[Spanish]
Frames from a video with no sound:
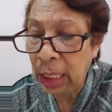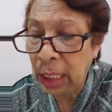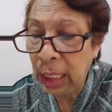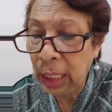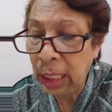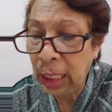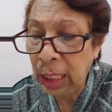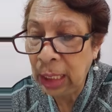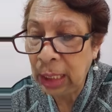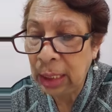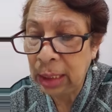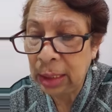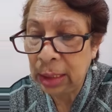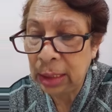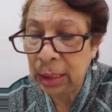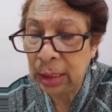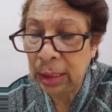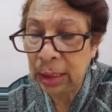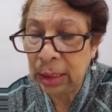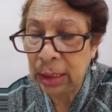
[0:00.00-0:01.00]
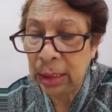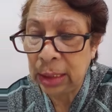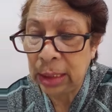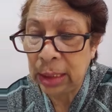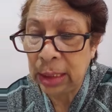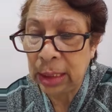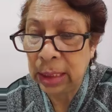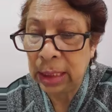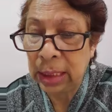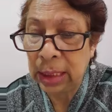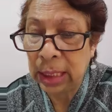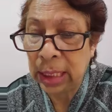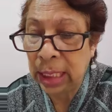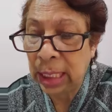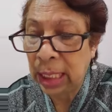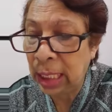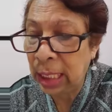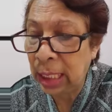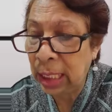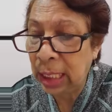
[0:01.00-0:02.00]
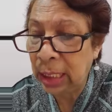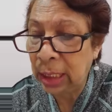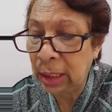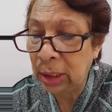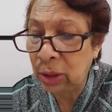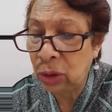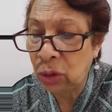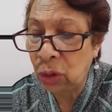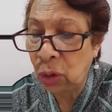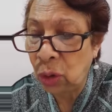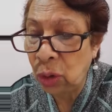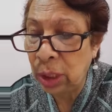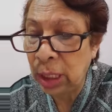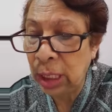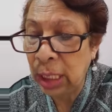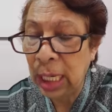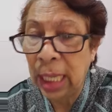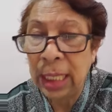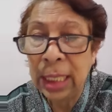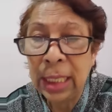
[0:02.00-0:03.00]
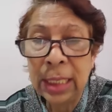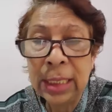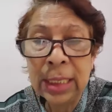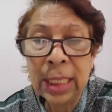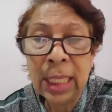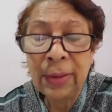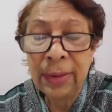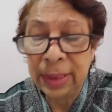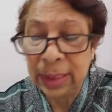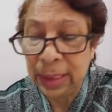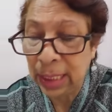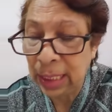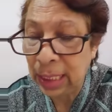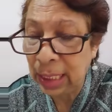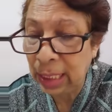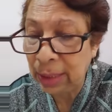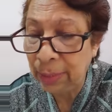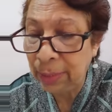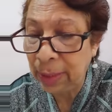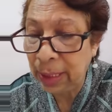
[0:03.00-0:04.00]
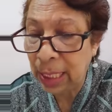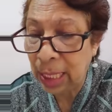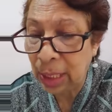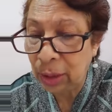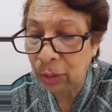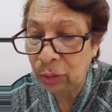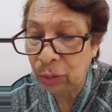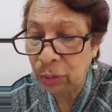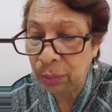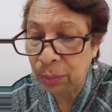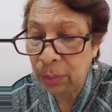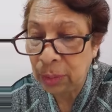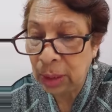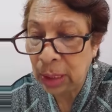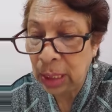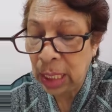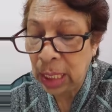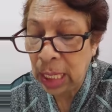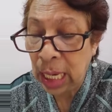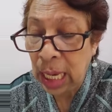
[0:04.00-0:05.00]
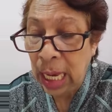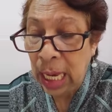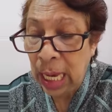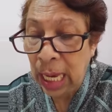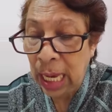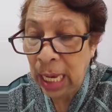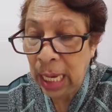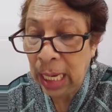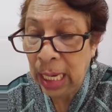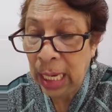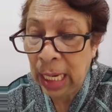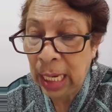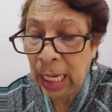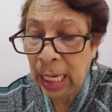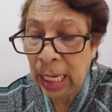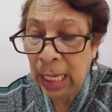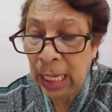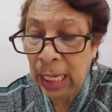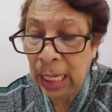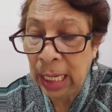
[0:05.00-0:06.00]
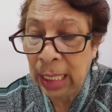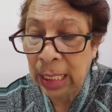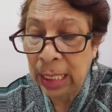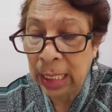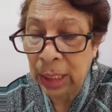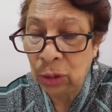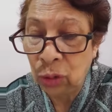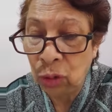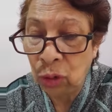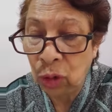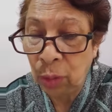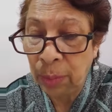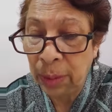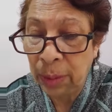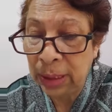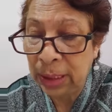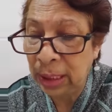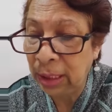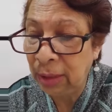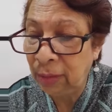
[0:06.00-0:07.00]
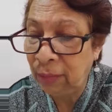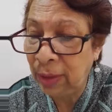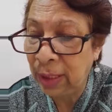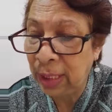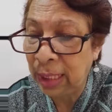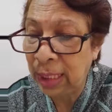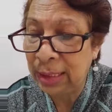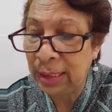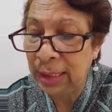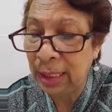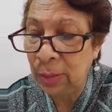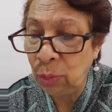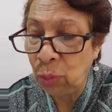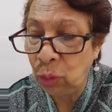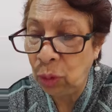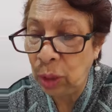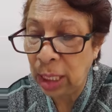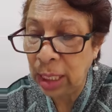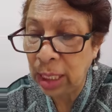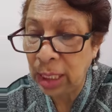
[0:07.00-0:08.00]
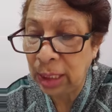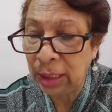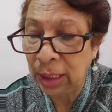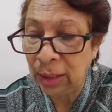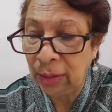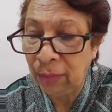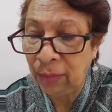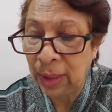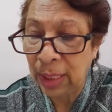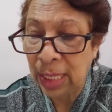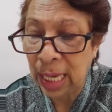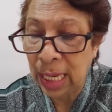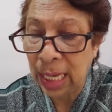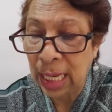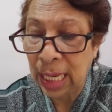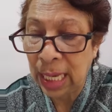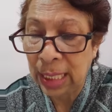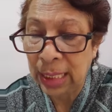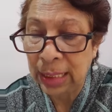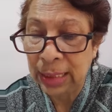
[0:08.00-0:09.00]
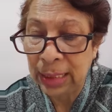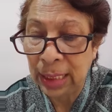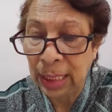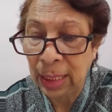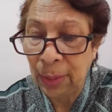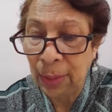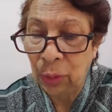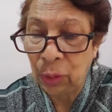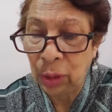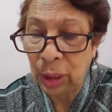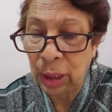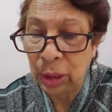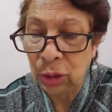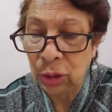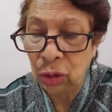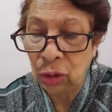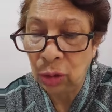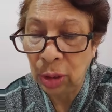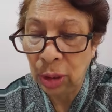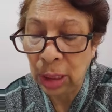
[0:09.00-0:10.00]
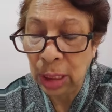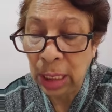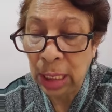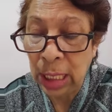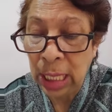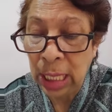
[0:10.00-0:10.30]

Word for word: y que son gigantes que deben ser eliminados. Eh, el que su nombre signifique sin muralla significa que carecen de protección